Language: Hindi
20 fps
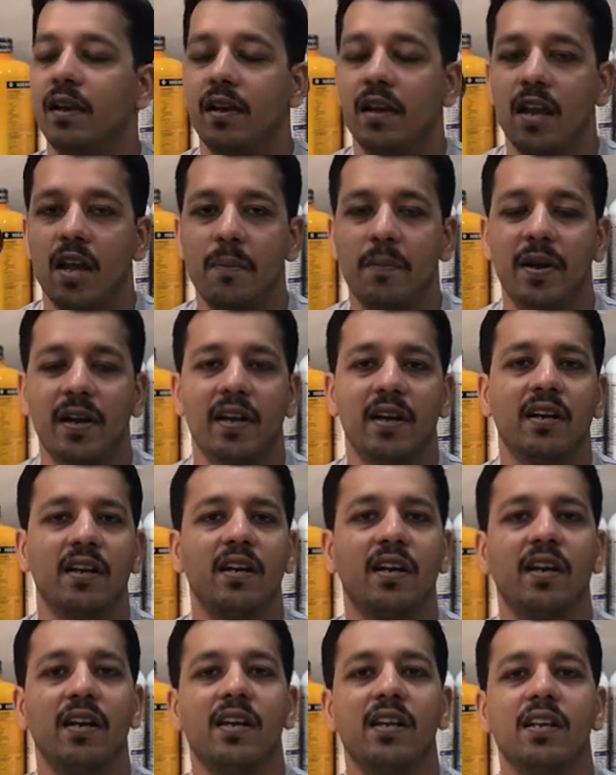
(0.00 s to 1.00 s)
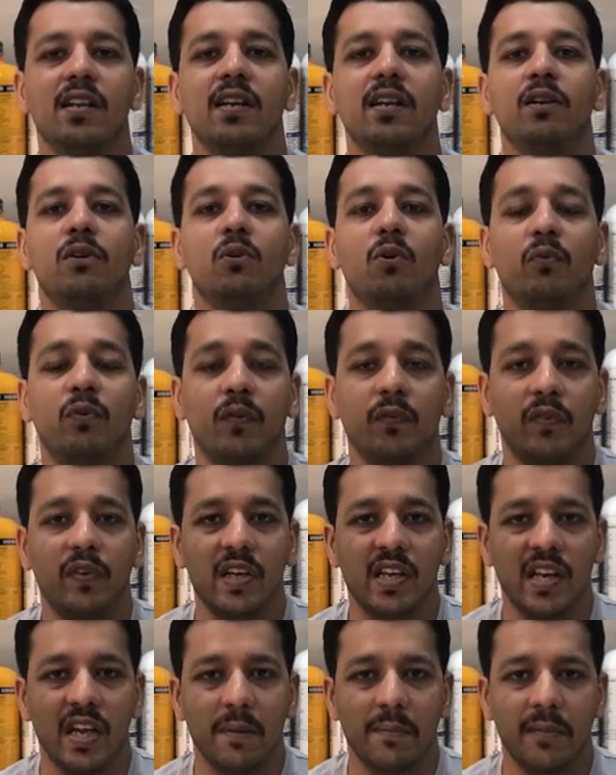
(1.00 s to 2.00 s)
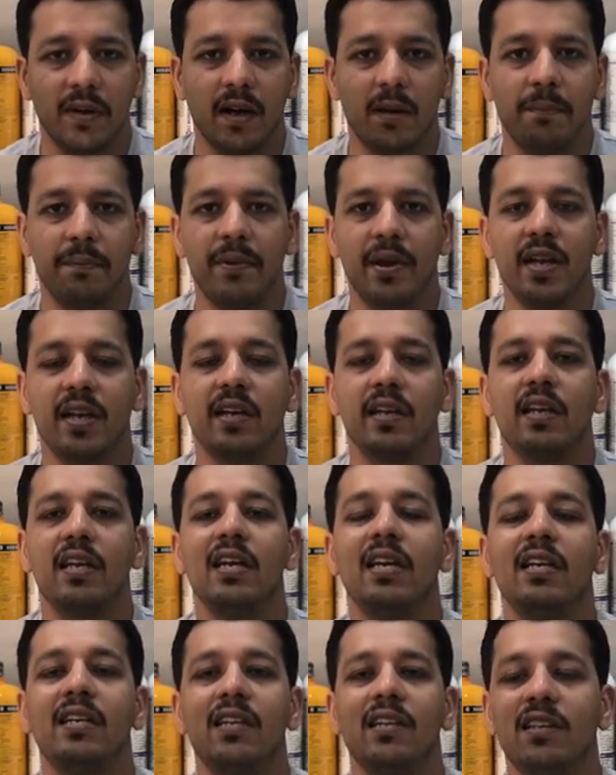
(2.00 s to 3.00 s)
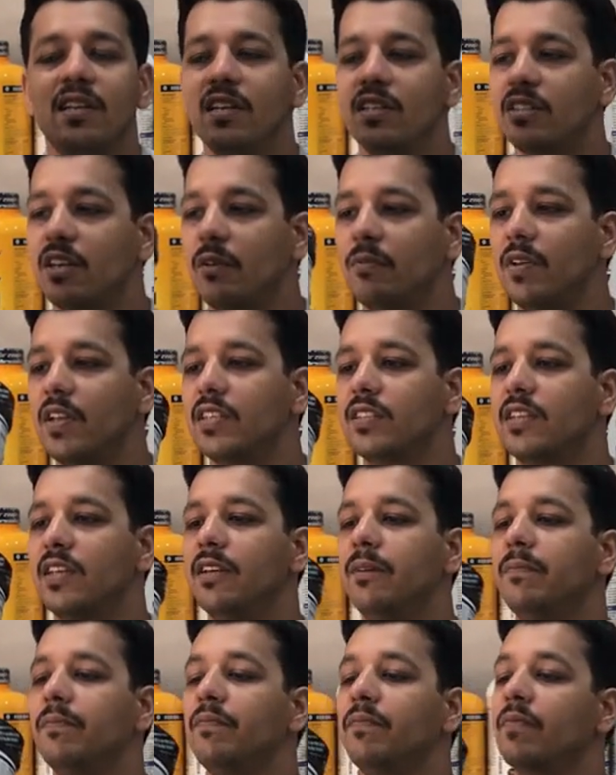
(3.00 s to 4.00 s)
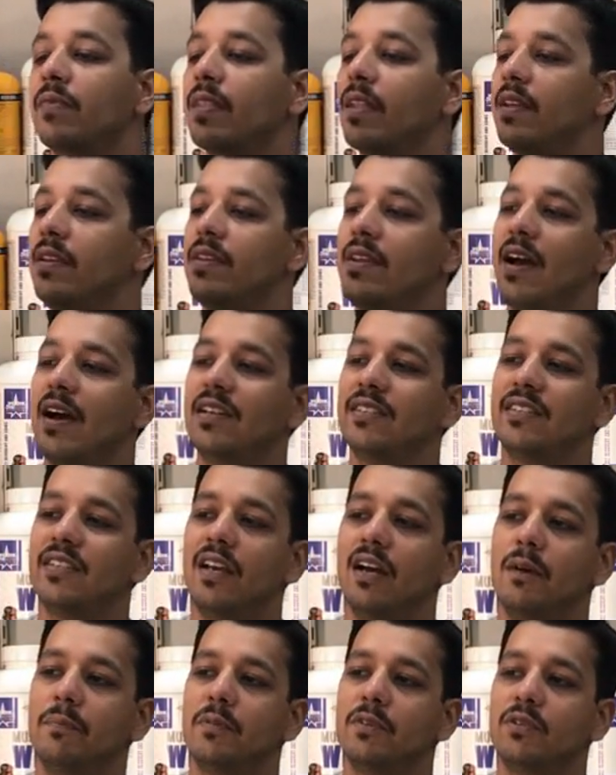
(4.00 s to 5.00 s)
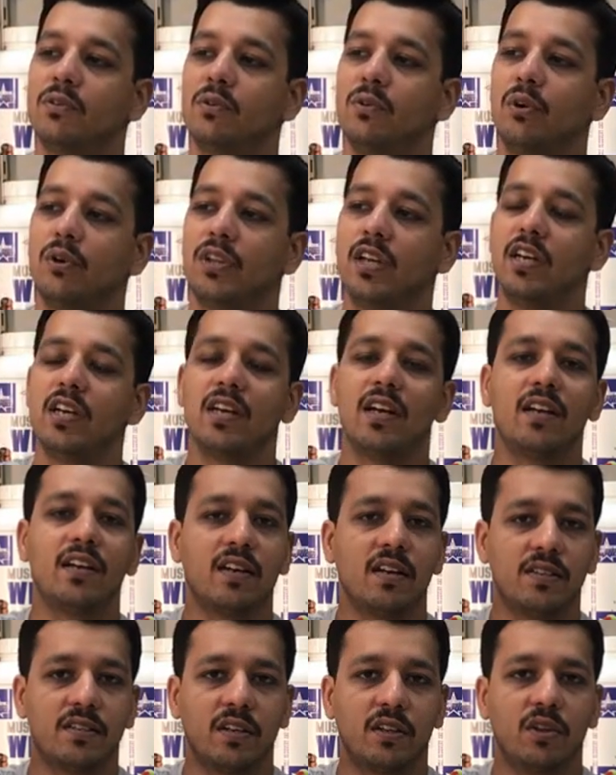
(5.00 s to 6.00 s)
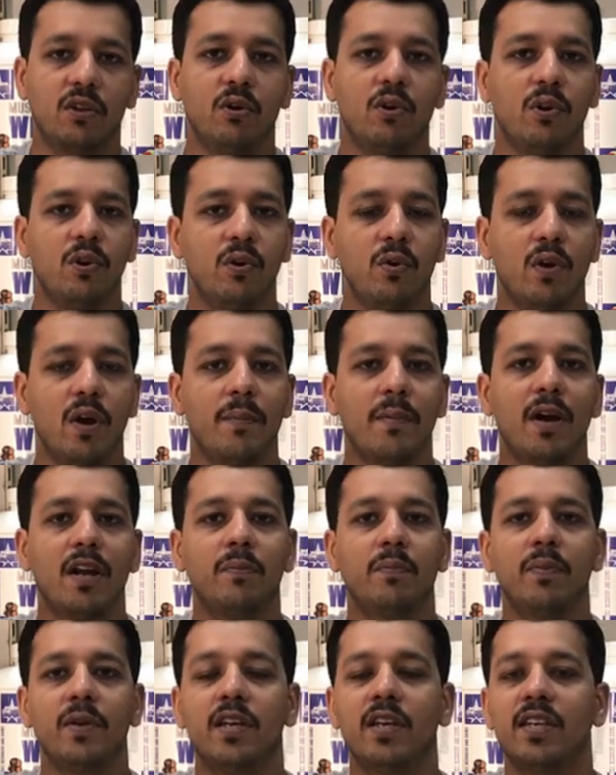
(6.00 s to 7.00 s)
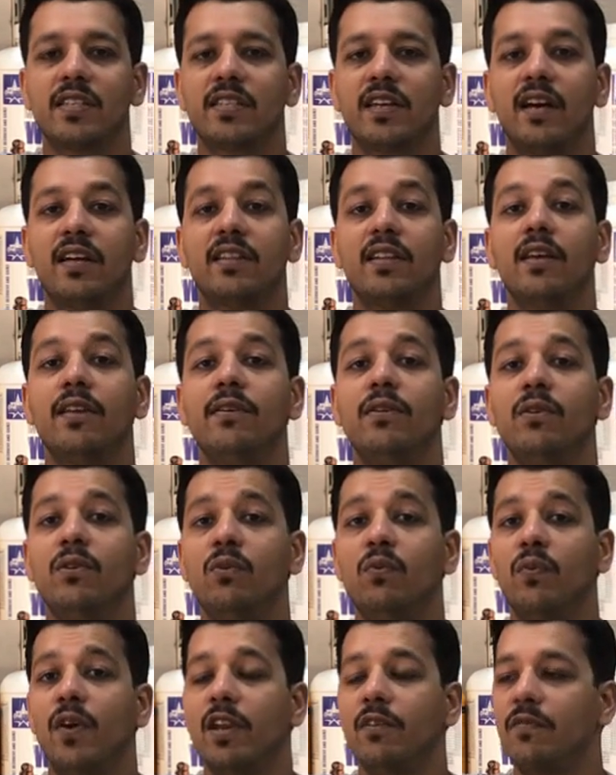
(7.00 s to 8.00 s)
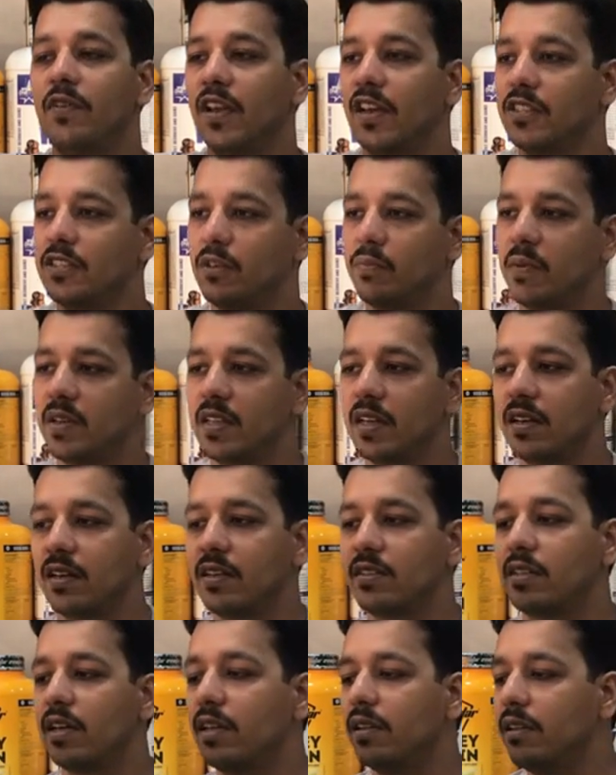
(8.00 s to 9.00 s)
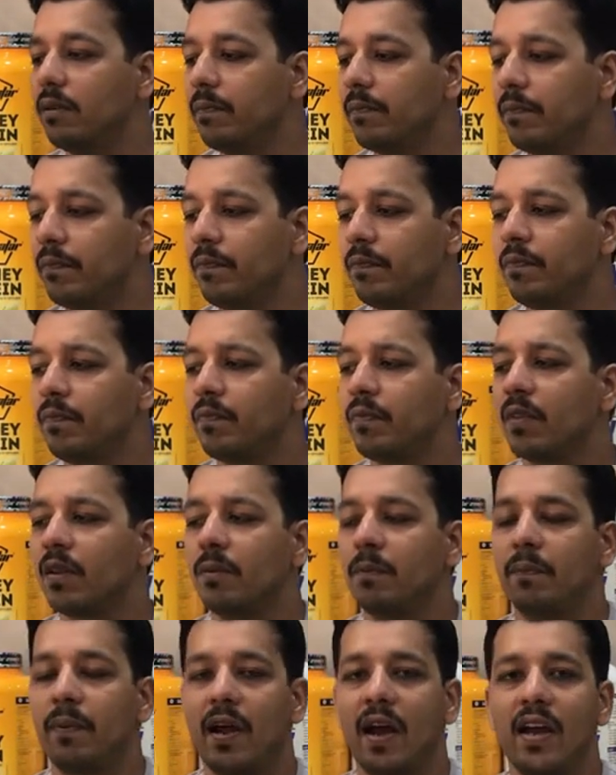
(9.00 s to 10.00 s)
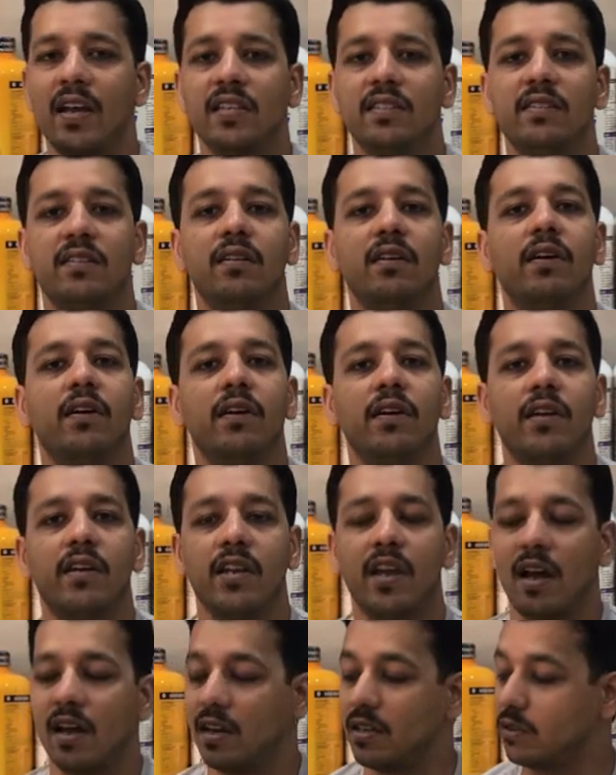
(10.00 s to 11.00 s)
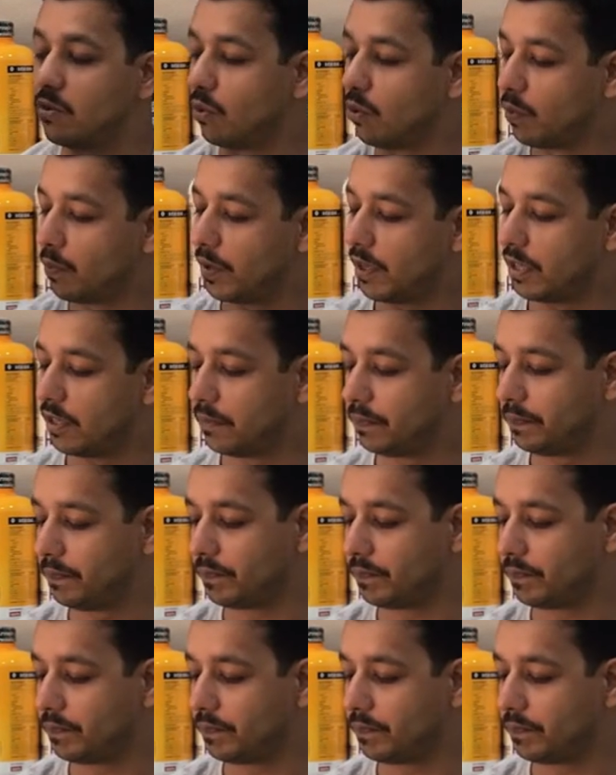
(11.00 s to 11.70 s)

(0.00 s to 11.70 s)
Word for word: लेबराडा का क्रिएटिन है 250 ग्राम का पैक 83 सर्विंग्स हैं यहाँ से आप इसको ऑथेंटिकेट कर सकते हो न्यू एम के साथ है न्यू वेरिफिकेशन मेथड के साथ प्राइस ग्यारह सौ रुपये